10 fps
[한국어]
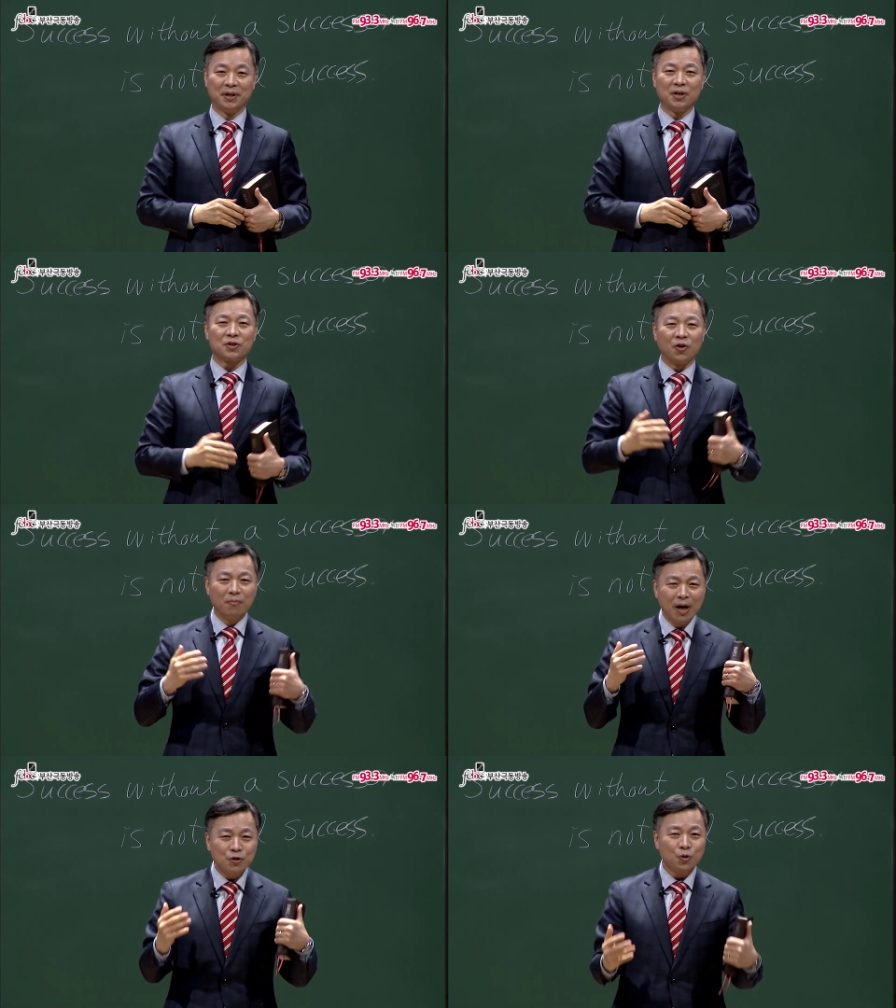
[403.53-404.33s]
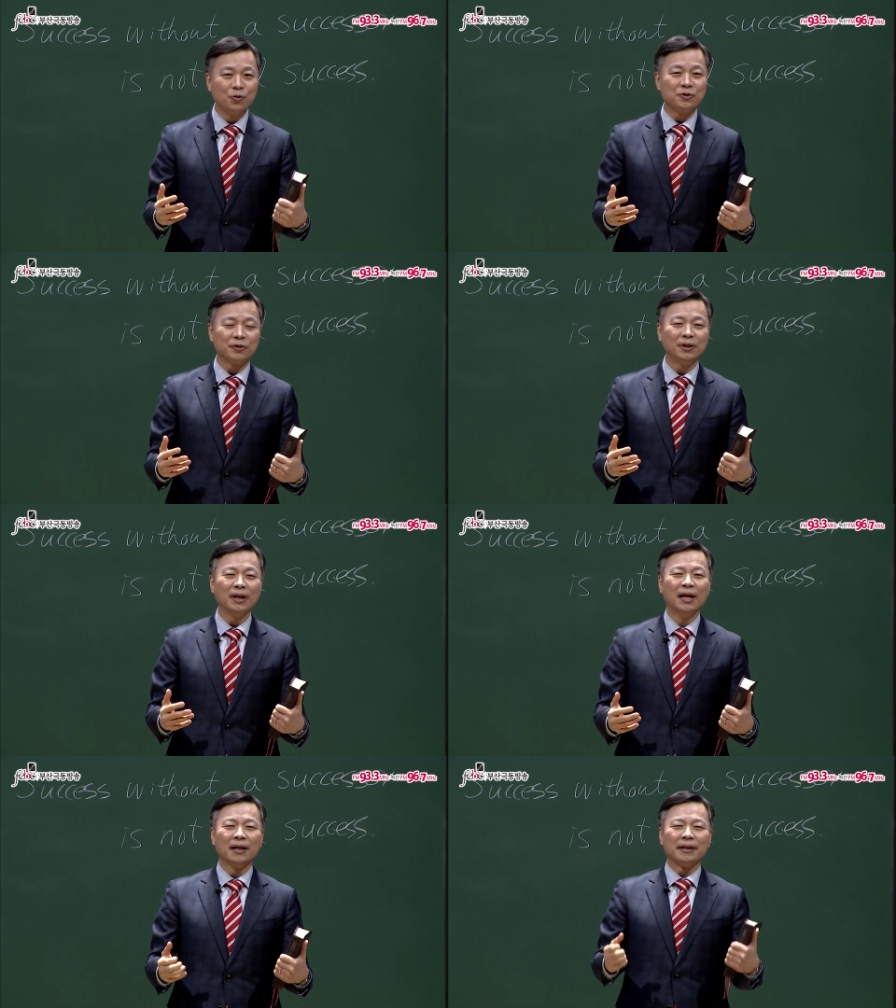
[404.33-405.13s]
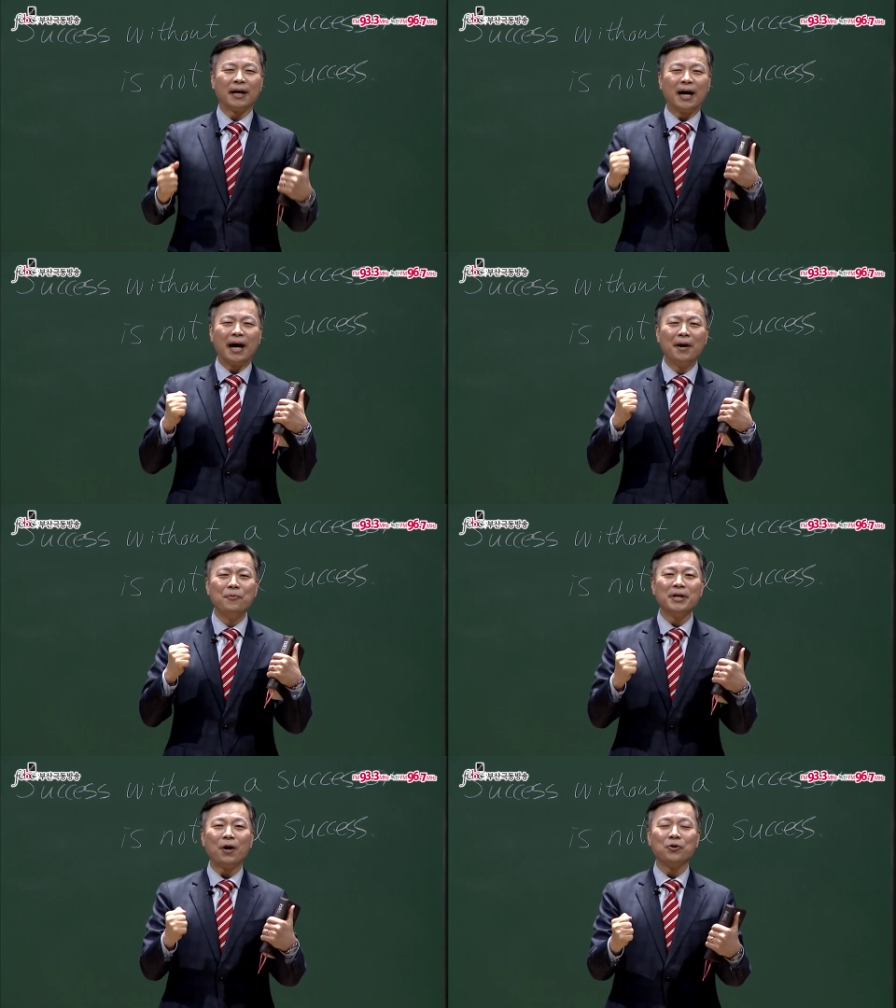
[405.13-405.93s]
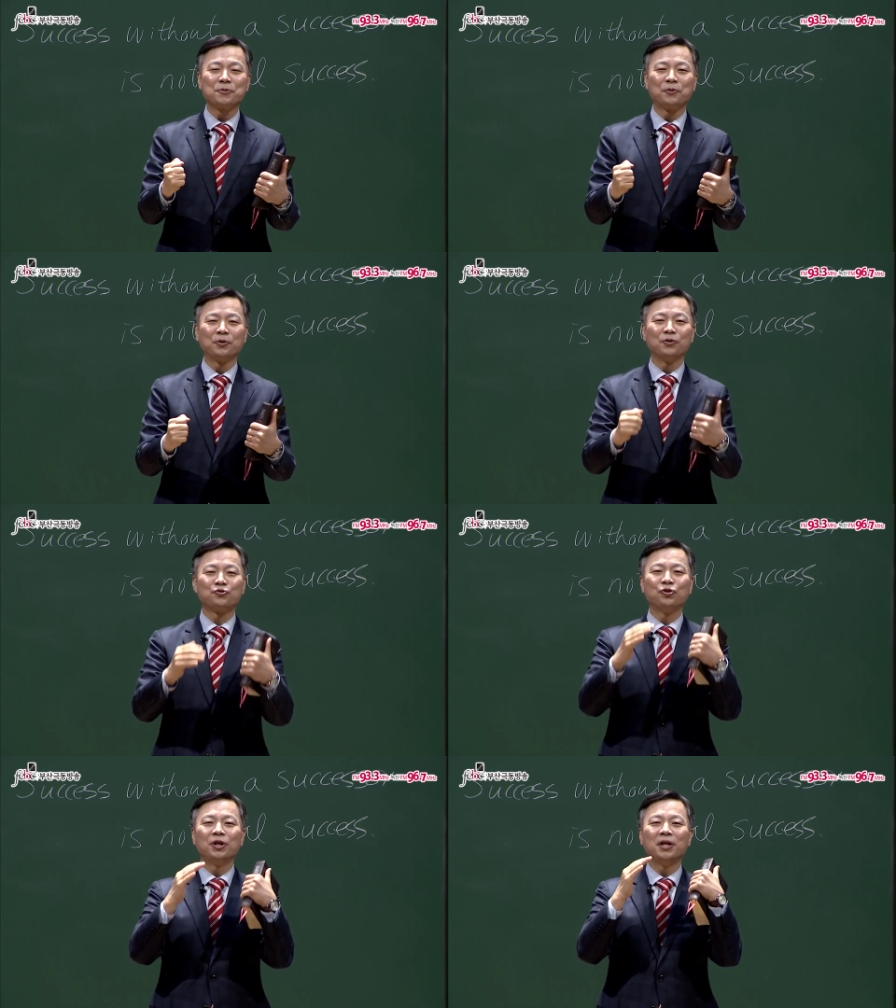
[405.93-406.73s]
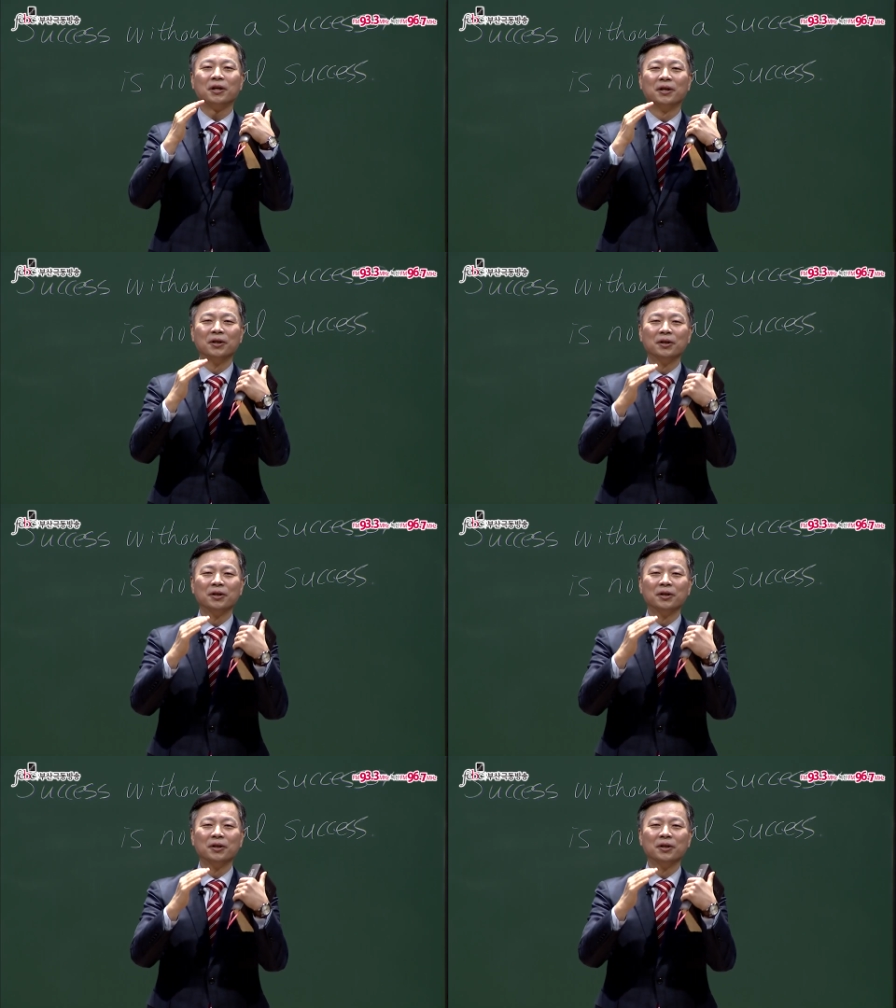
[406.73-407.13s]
정말 좋은 종은 내가 아무리 하고 싶어도 주인이